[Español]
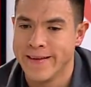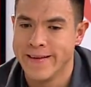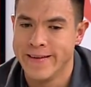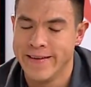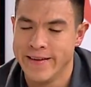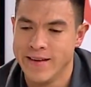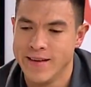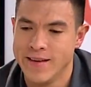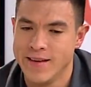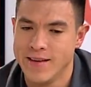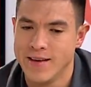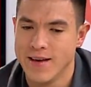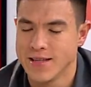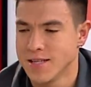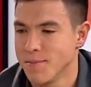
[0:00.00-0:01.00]

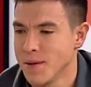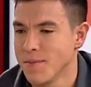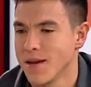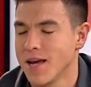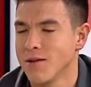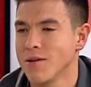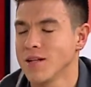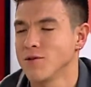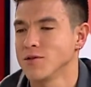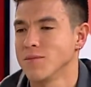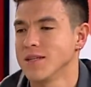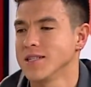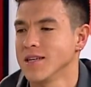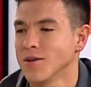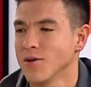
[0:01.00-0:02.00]
y ese primer año, en el
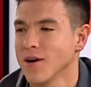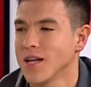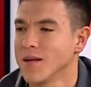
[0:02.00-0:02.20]
2005,